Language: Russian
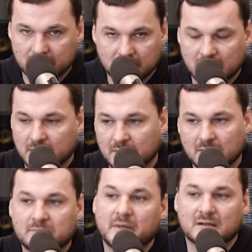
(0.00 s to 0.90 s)

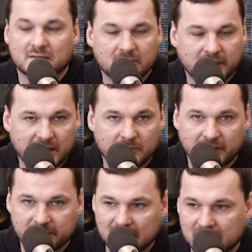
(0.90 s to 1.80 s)
э, мягко говоря,
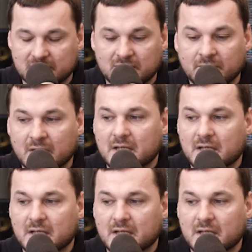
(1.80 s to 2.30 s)
правительство